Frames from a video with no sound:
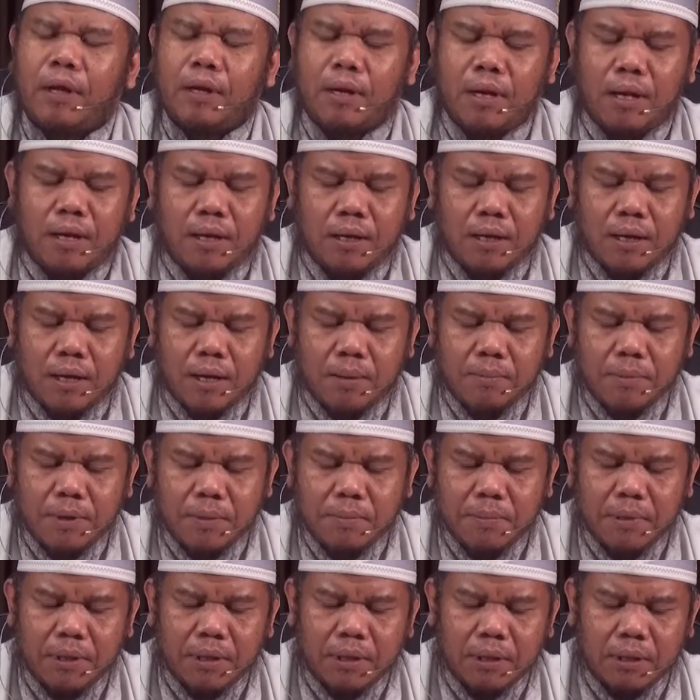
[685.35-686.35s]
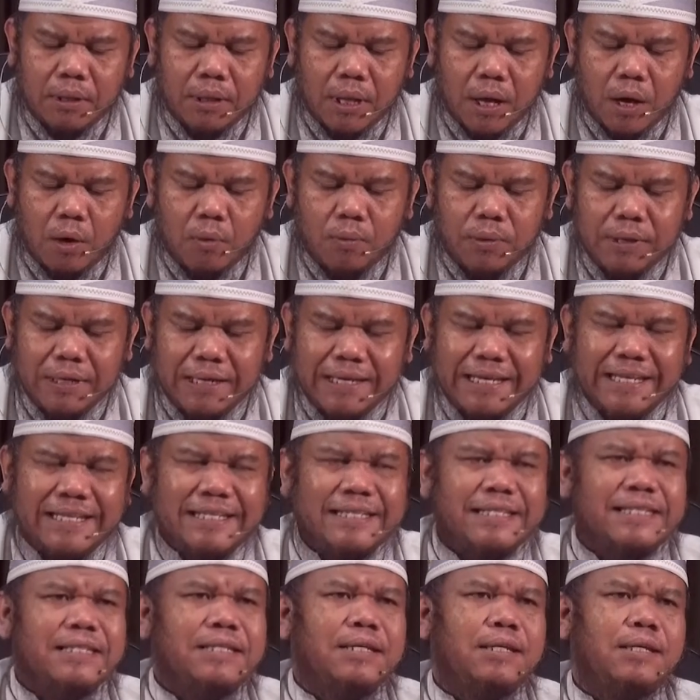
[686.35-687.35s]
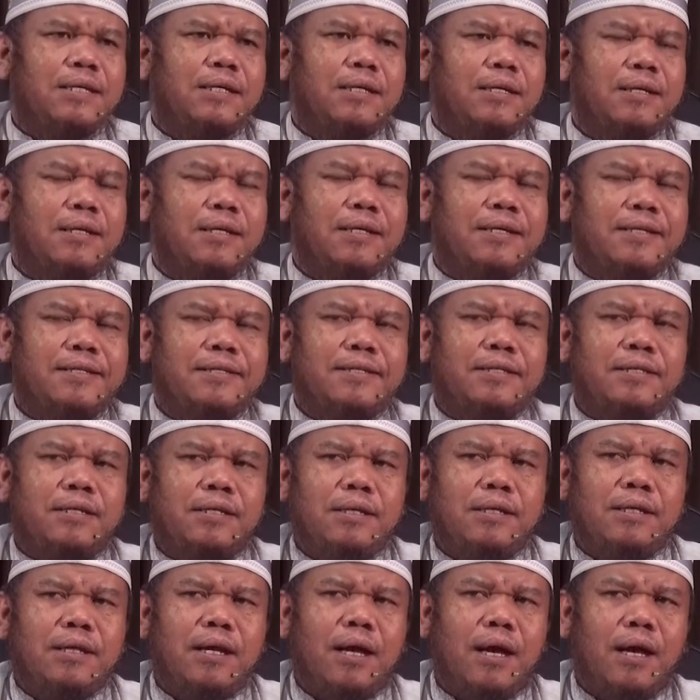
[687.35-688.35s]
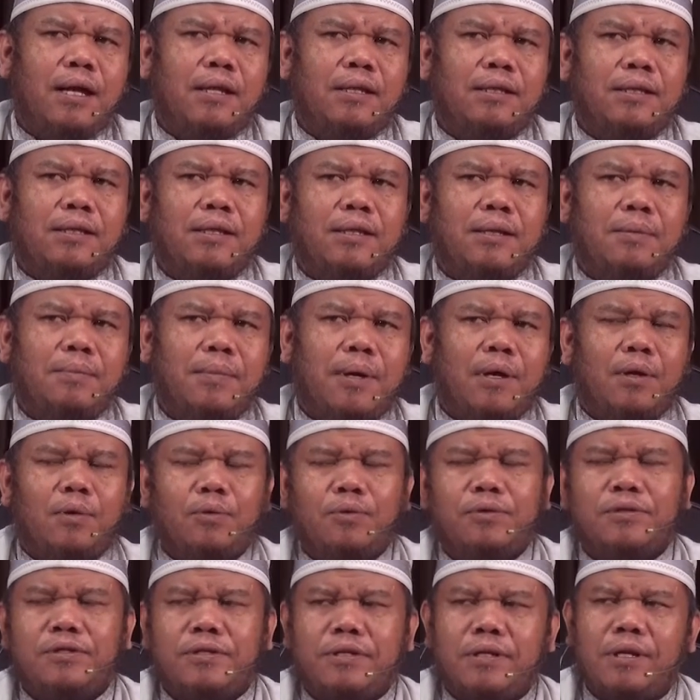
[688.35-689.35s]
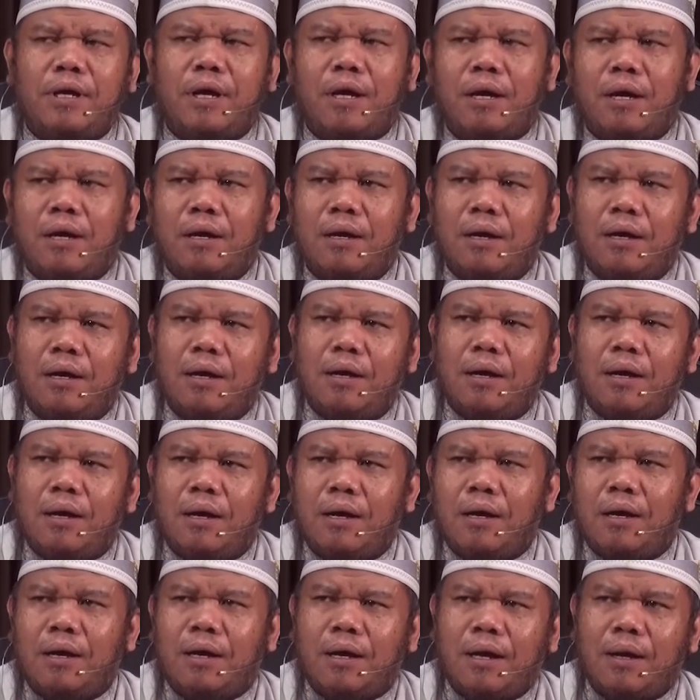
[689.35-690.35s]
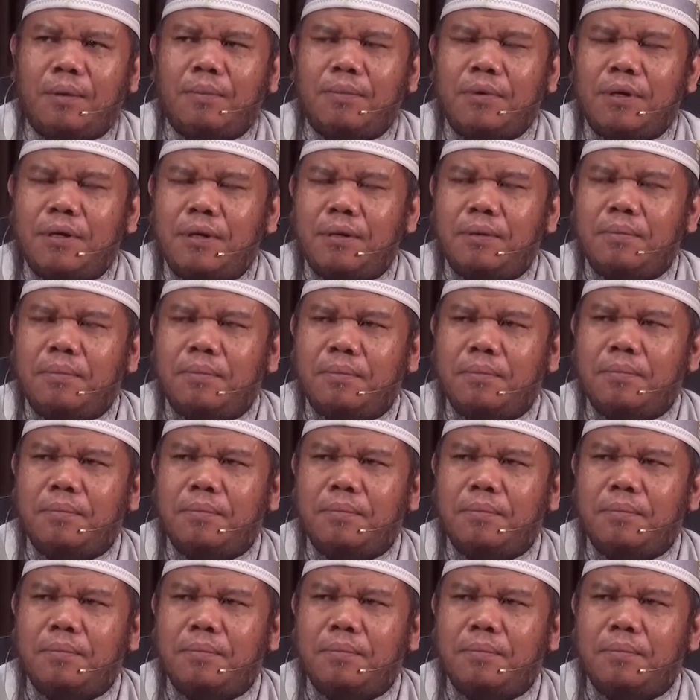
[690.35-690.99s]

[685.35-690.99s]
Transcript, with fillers: dan kami mengetahui isi, isi hati manusia. Kami